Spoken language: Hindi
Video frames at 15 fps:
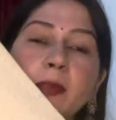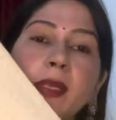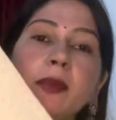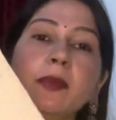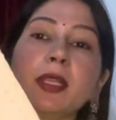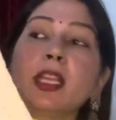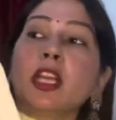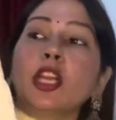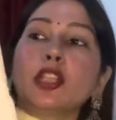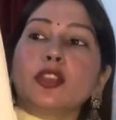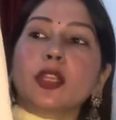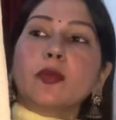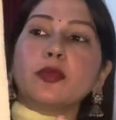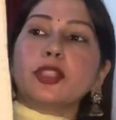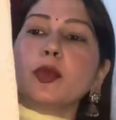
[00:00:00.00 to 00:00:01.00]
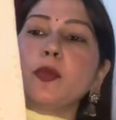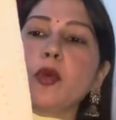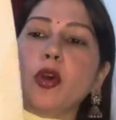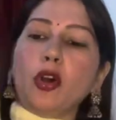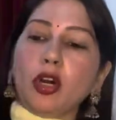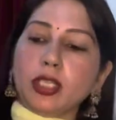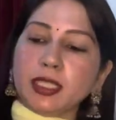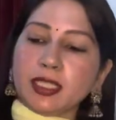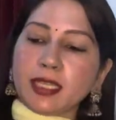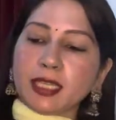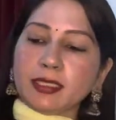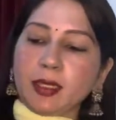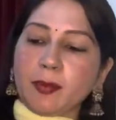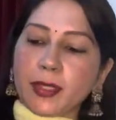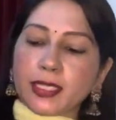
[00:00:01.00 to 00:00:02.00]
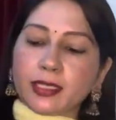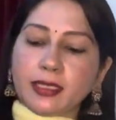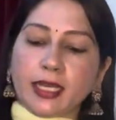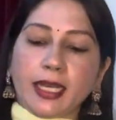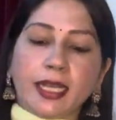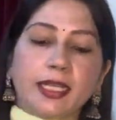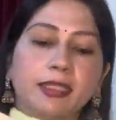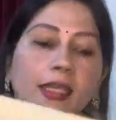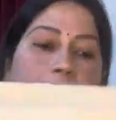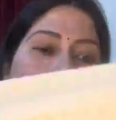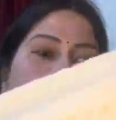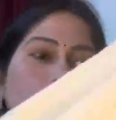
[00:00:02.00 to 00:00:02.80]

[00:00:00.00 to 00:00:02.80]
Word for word: में भी तो ये मुझे बहुत ही ज़्यादा पसंद आया था